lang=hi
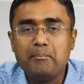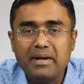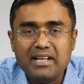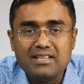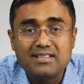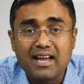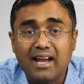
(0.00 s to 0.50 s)

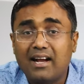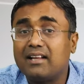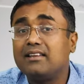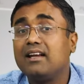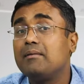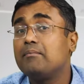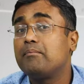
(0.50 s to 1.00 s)
मिल जाएगा
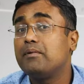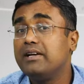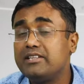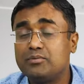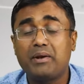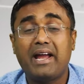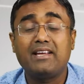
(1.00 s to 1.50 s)
देखिए
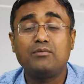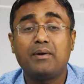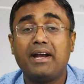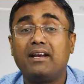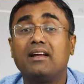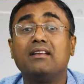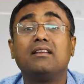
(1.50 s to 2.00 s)
इस प्राइस
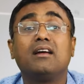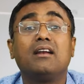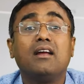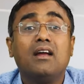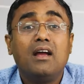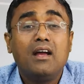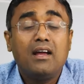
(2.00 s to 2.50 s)
बैंड के
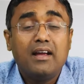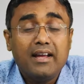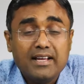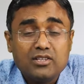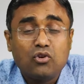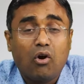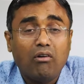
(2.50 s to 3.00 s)
अंदर
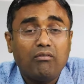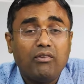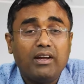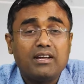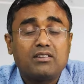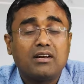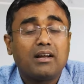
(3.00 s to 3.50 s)
इस
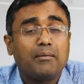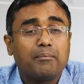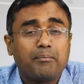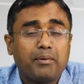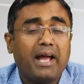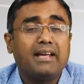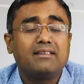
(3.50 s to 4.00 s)
कॉन्फ़िगरेशन का
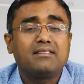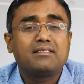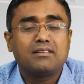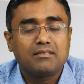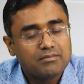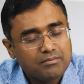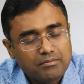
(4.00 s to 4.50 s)
प्राइस
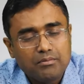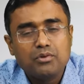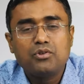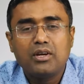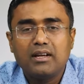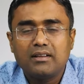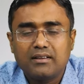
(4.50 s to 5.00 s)

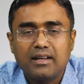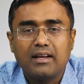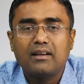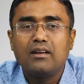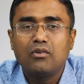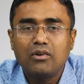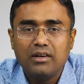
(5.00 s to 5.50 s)
मुझे
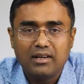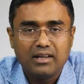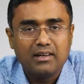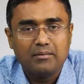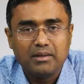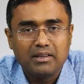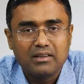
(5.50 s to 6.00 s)
देखने को
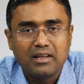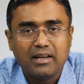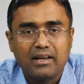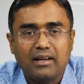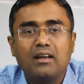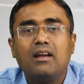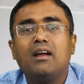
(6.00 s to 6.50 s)
नहीं मिलता
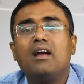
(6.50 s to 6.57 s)
है